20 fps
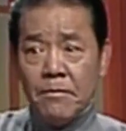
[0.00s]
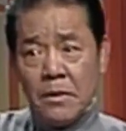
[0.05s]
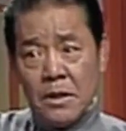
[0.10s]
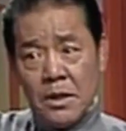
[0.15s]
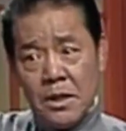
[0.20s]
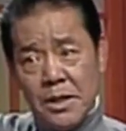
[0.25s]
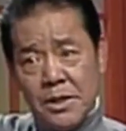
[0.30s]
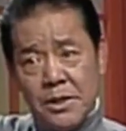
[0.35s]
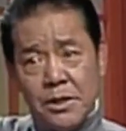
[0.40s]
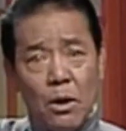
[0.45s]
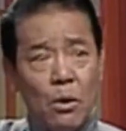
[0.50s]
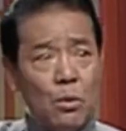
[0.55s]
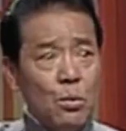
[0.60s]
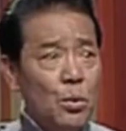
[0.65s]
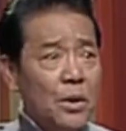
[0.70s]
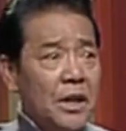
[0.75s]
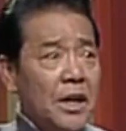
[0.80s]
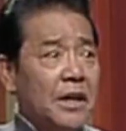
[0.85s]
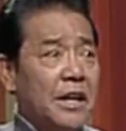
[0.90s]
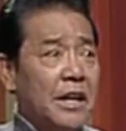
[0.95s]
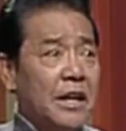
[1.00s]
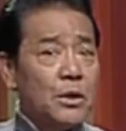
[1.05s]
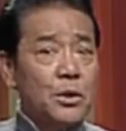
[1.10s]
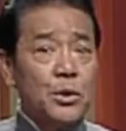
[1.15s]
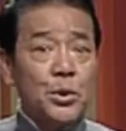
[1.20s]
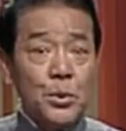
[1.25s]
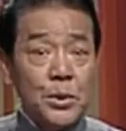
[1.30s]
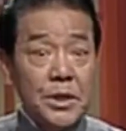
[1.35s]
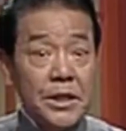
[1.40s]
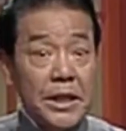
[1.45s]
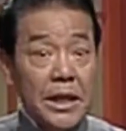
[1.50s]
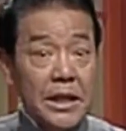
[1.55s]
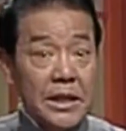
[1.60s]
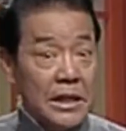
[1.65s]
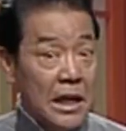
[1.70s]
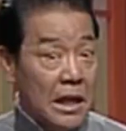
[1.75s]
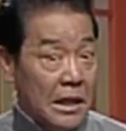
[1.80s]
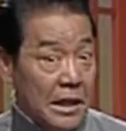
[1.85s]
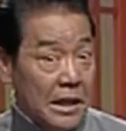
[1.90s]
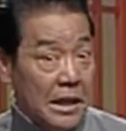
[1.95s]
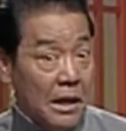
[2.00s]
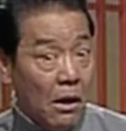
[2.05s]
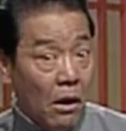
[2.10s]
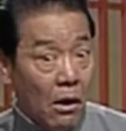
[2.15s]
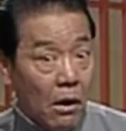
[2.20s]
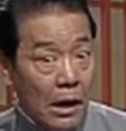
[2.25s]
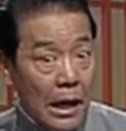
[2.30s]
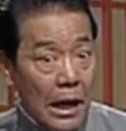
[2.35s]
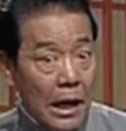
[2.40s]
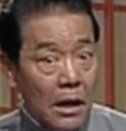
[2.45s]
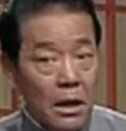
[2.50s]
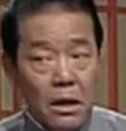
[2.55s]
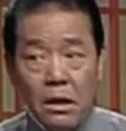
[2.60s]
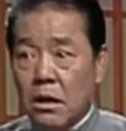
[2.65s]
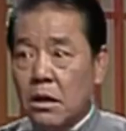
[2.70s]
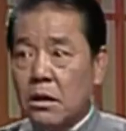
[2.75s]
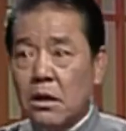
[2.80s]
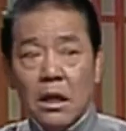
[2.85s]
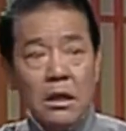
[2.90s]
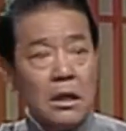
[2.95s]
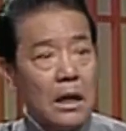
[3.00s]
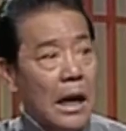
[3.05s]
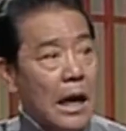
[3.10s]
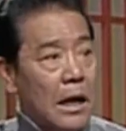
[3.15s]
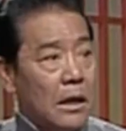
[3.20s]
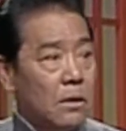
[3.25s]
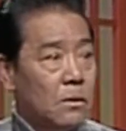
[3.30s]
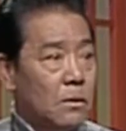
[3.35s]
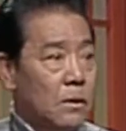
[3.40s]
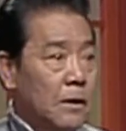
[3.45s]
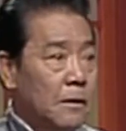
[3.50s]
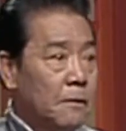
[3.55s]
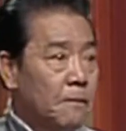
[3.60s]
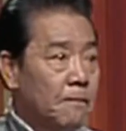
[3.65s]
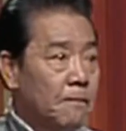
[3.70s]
那小姑娘挺纯洁，长得挺好看，让他看中了。